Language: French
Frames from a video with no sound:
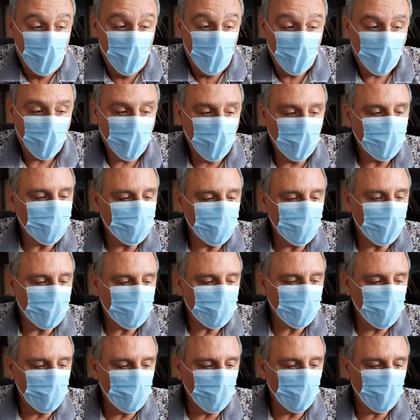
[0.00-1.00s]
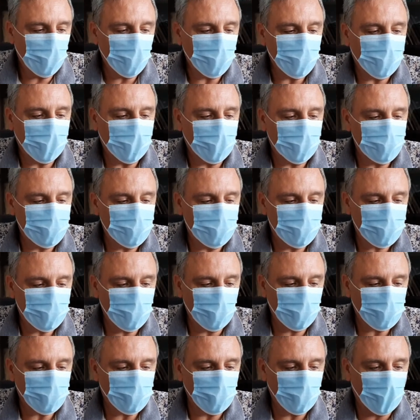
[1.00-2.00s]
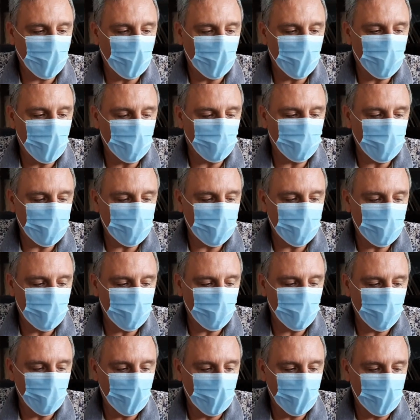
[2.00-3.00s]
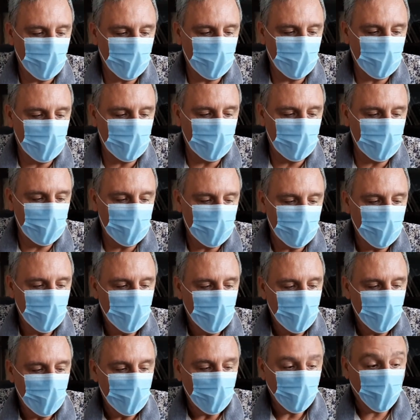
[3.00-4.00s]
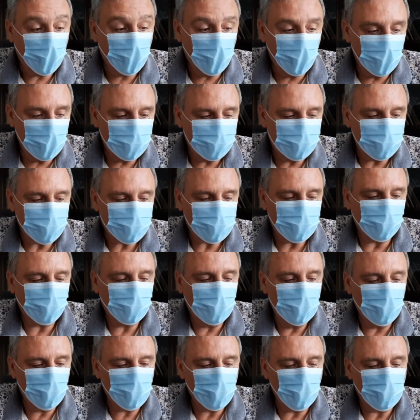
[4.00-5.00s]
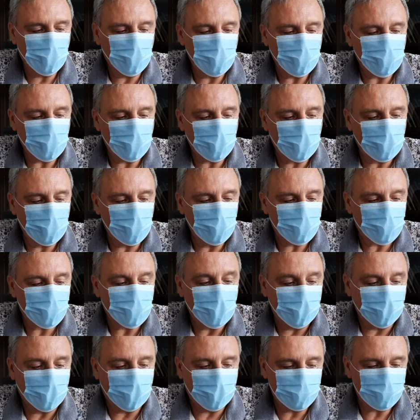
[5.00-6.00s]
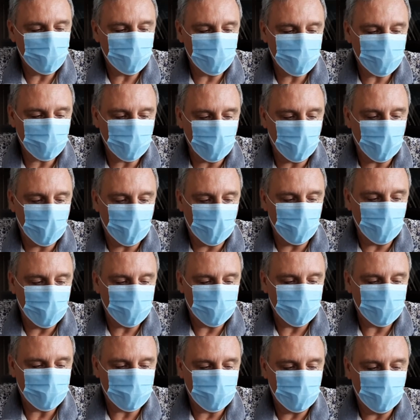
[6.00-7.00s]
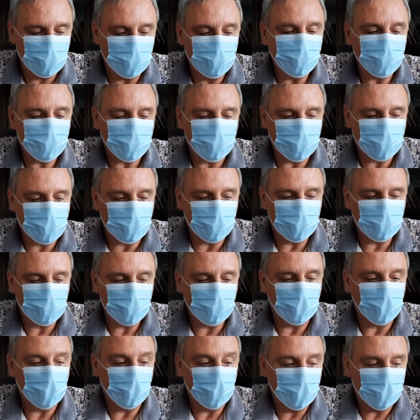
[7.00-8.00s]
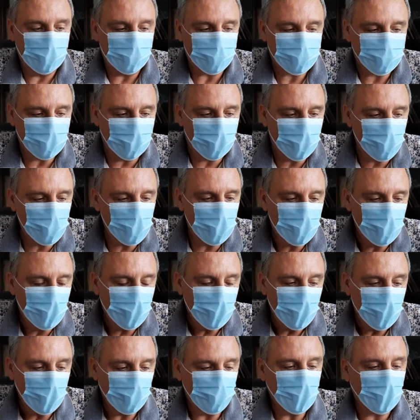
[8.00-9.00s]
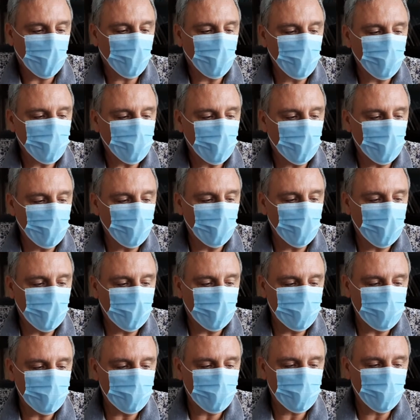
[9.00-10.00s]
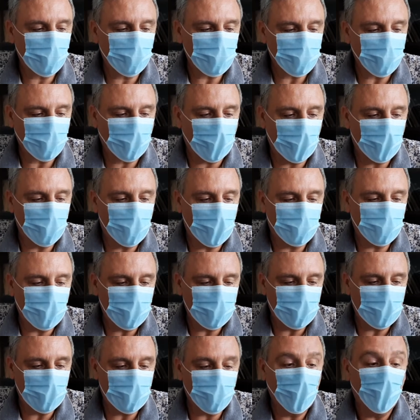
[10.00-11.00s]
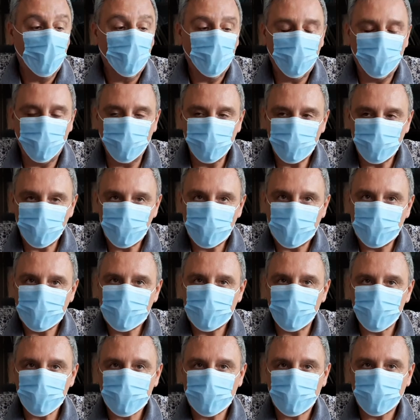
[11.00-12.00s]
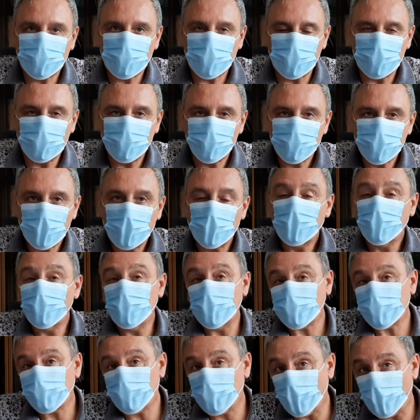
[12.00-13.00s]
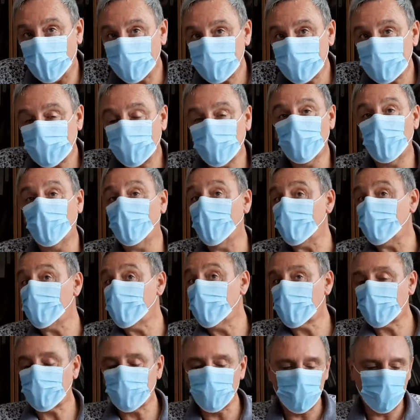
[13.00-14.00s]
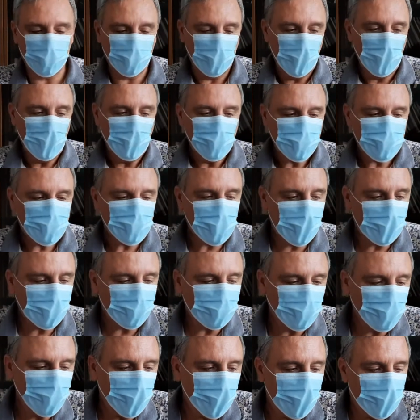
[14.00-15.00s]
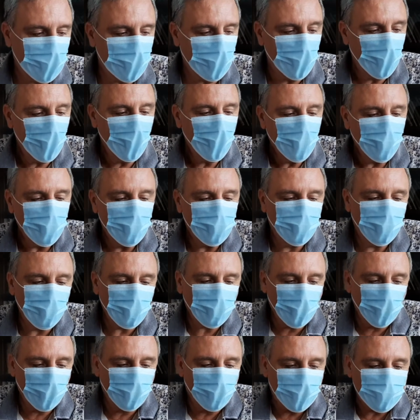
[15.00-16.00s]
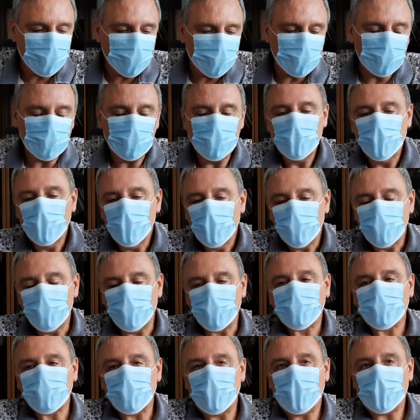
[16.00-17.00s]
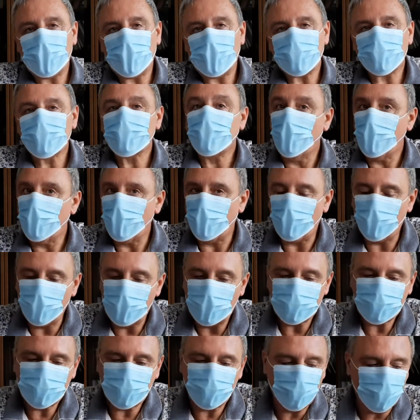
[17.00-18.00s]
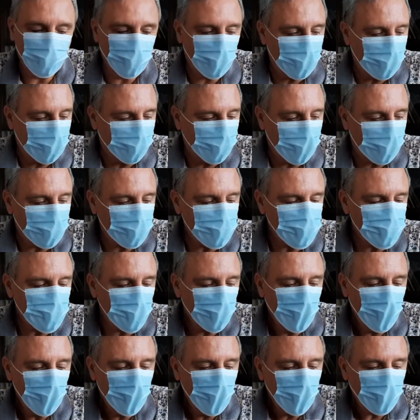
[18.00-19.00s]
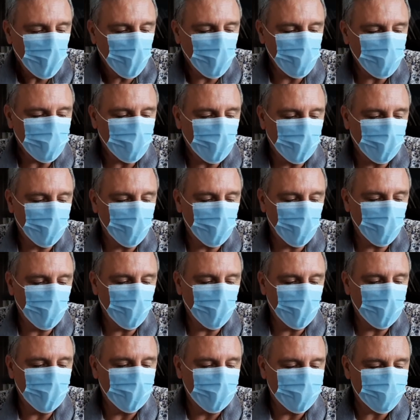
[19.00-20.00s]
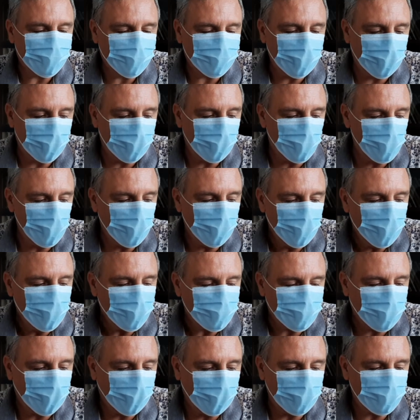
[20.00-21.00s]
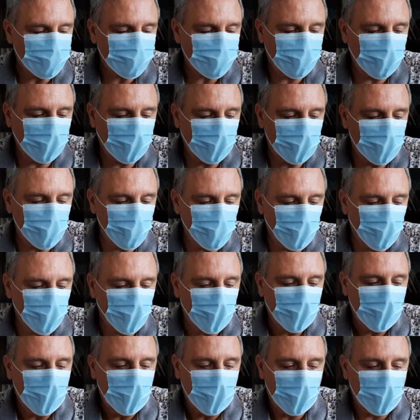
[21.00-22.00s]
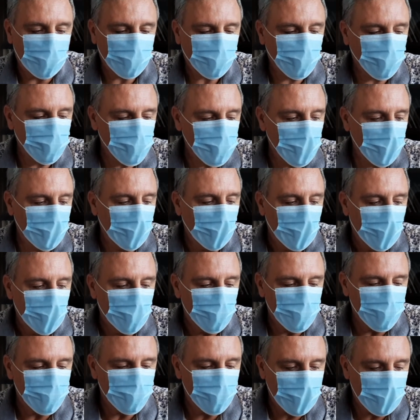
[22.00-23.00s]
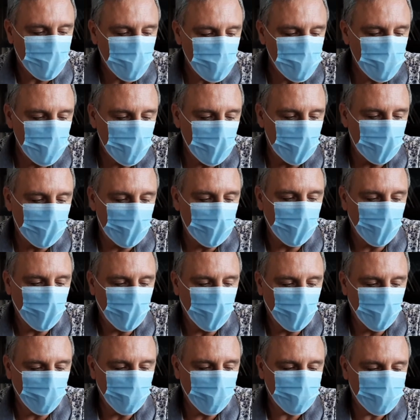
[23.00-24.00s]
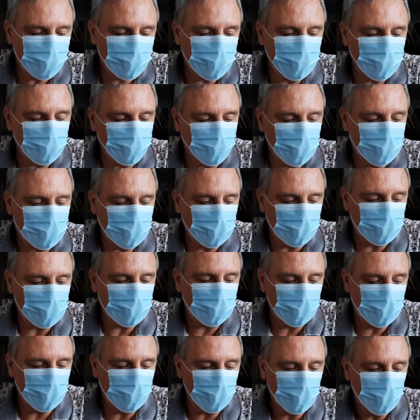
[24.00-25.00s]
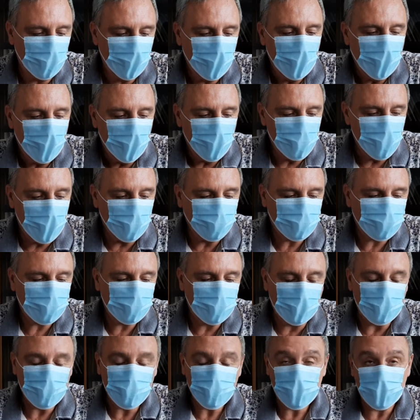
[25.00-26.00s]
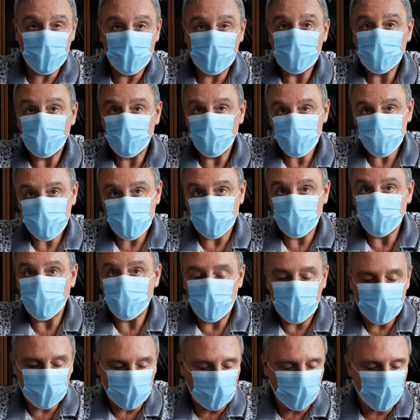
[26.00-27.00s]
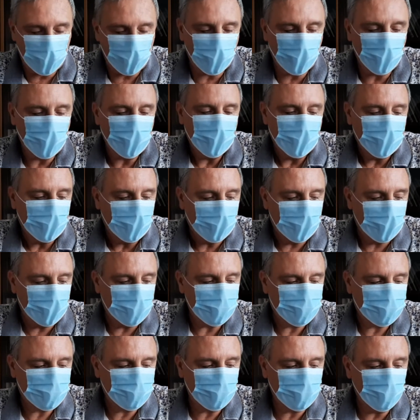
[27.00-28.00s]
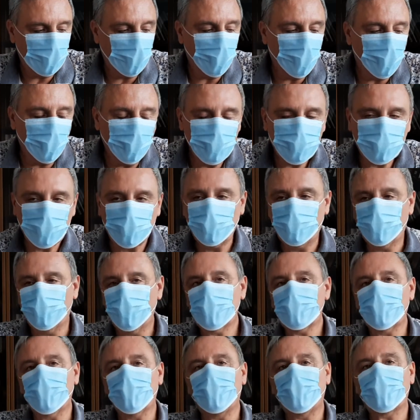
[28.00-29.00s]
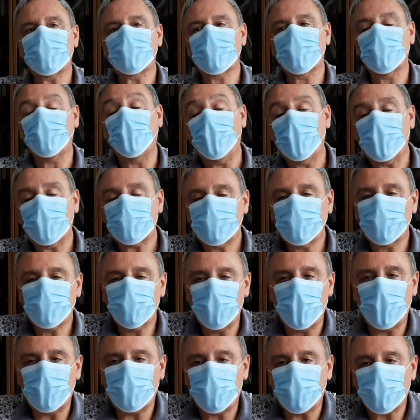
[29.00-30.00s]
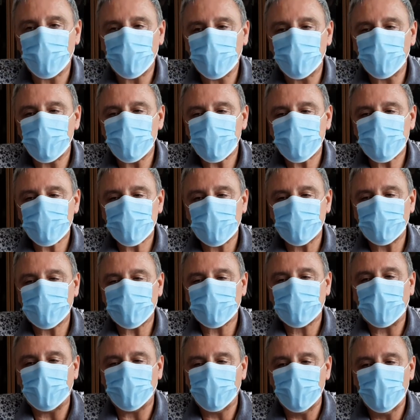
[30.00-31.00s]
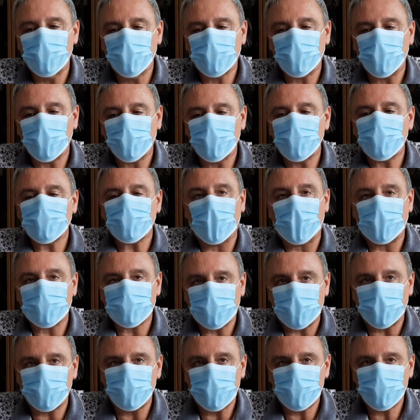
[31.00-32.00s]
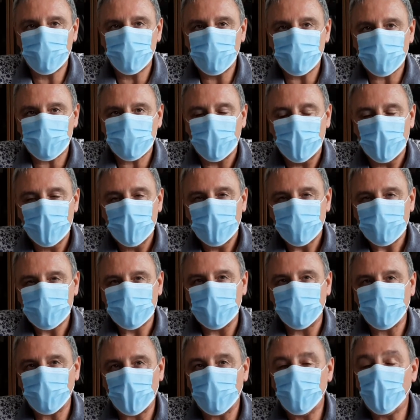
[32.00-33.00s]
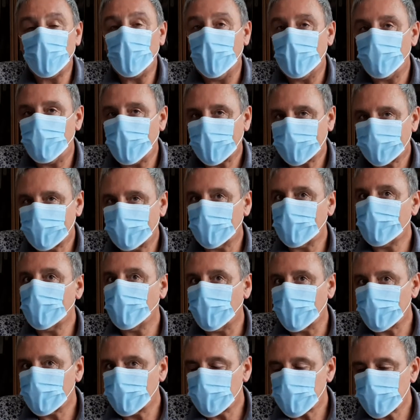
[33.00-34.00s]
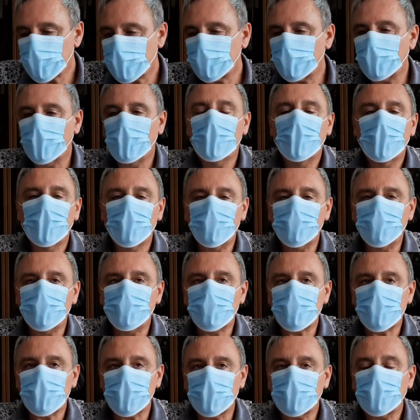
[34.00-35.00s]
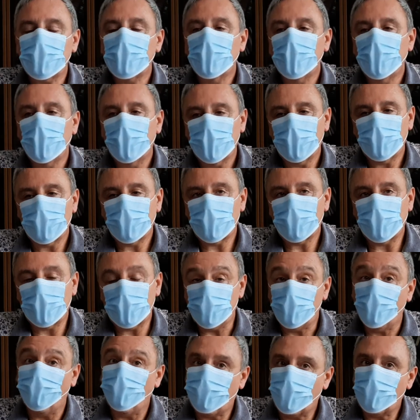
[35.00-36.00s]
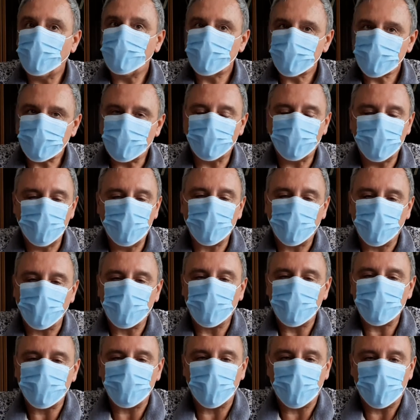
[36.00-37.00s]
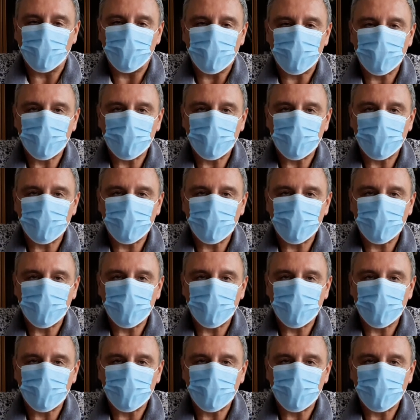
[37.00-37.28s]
Quid maintenant des résistances au carbapénème et Quid des Staphylococcus aureus résistants à la méticilline, c'est-à-dire les SARM eh bien, Concernant les résistances au carbapénèmes, on en a identifié, mais sporadiquement et uniquement chez l'animal de compagnie, donc cela reste relativement à la marge. Concernant les SARM, ça reste également un sujet marginal en médecine vétérinaire, même si un gène, le gène MECA, a été retrouvé de façon relativement importante chez Staphylococcus intermedius, qui est vraiment la bactérie pathogène du chien euh, et non pas Staphylococcus aureus.